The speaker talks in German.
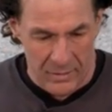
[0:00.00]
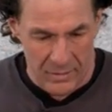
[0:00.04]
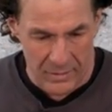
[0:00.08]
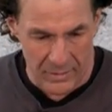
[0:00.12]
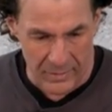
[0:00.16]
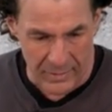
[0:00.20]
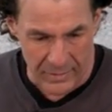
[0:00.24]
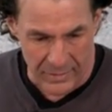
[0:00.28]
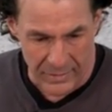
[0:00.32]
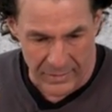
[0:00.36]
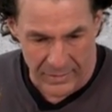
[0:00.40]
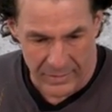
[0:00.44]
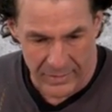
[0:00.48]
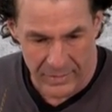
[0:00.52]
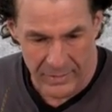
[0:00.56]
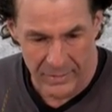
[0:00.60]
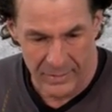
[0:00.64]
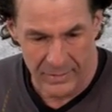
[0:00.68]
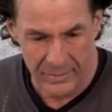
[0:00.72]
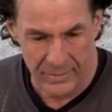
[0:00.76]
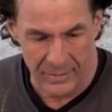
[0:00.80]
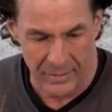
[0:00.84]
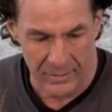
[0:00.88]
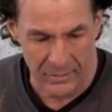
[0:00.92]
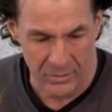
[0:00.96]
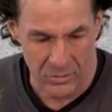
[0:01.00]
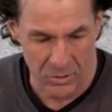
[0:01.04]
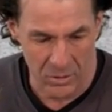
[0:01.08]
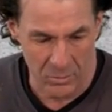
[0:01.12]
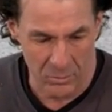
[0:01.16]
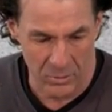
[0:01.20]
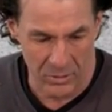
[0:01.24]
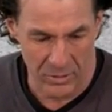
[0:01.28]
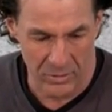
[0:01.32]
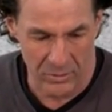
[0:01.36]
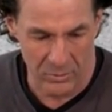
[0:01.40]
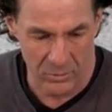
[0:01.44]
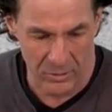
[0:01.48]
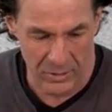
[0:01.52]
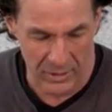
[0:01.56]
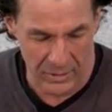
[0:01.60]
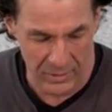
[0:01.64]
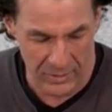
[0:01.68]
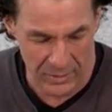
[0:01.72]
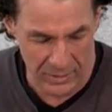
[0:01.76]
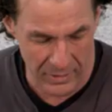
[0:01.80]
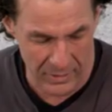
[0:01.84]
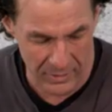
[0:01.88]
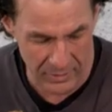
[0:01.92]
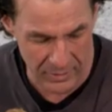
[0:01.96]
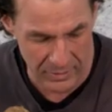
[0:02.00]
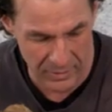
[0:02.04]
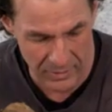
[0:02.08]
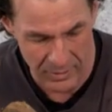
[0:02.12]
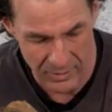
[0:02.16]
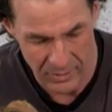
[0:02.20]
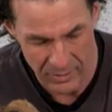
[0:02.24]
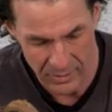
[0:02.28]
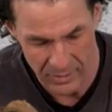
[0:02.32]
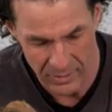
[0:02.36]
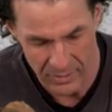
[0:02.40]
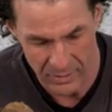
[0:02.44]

Äh, dann kommen wir zu den Dingen,